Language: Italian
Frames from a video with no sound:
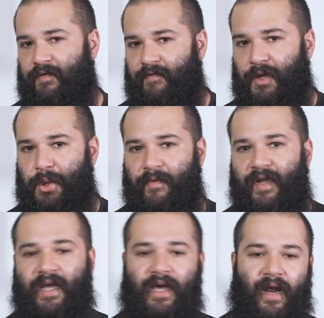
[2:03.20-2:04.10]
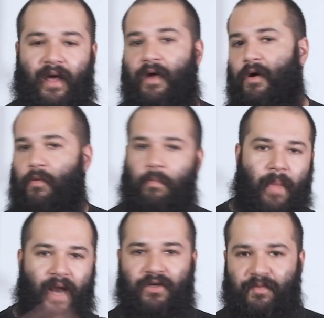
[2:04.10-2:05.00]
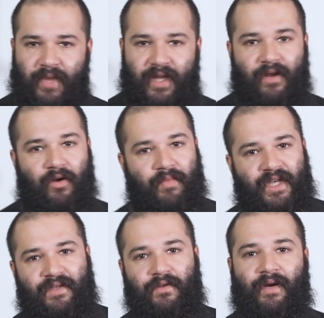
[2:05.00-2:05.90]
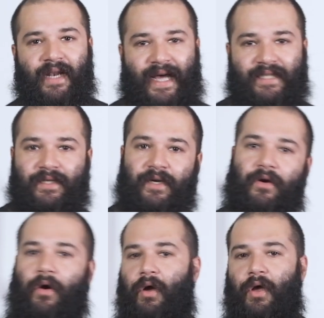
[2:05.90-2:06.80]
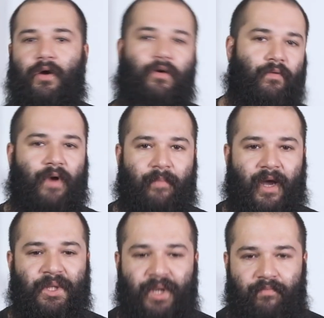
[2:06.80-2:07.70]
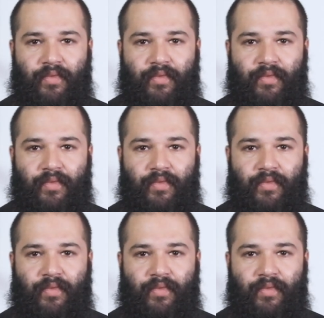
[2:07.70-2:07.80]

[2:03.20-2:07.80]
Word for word: vi faccio vedere un bello spiedino misto classico con una marcia in